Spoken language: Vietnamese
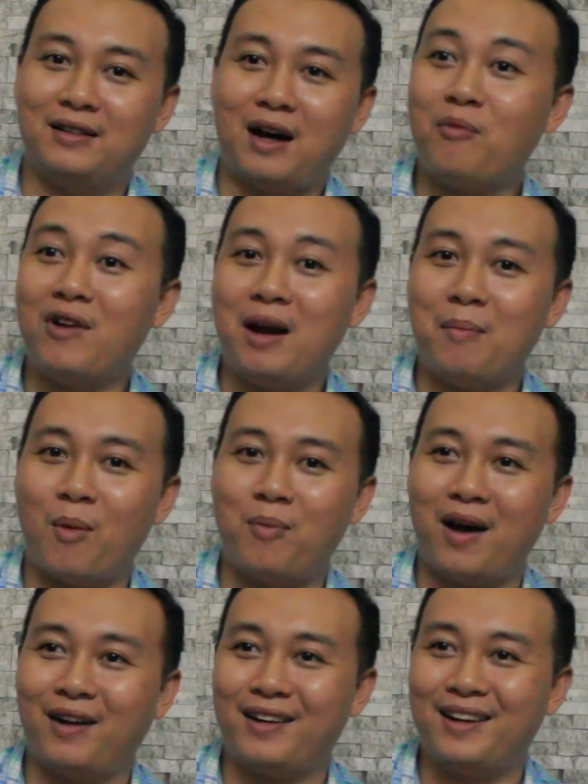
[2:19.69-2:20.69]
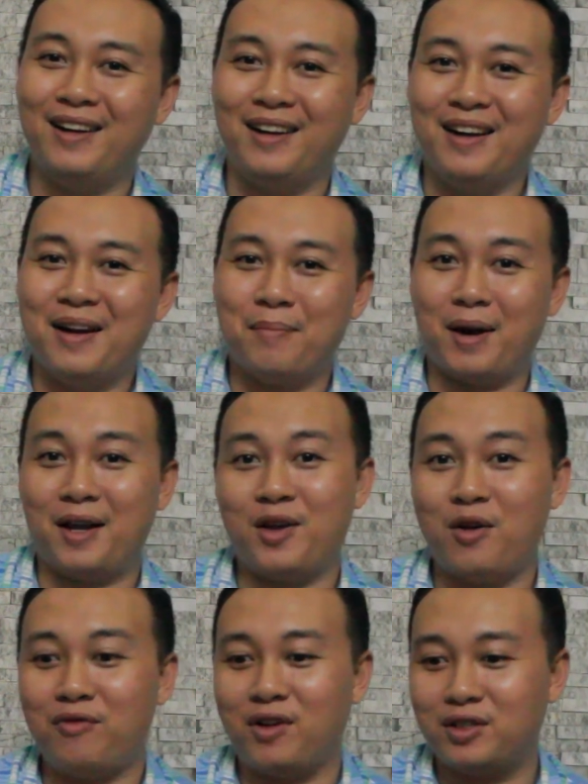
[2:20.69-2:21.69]
không phải là một lần nữa, mà là
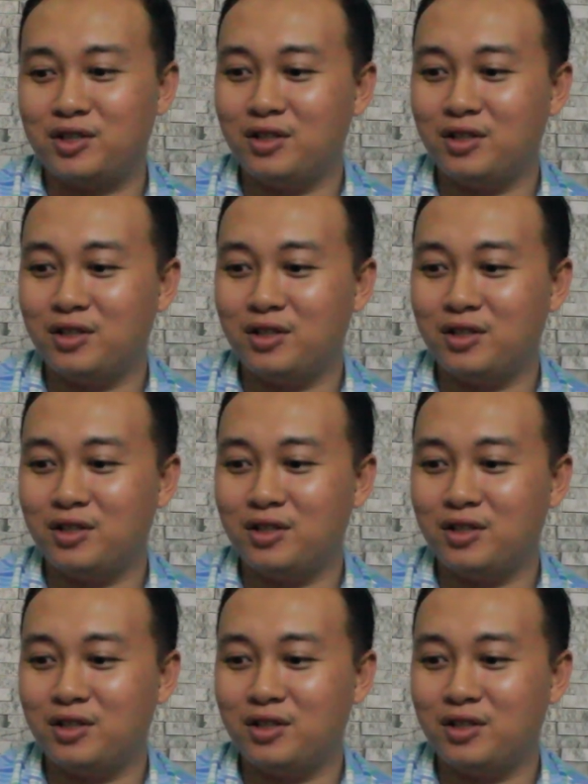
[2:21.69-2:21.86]
do phần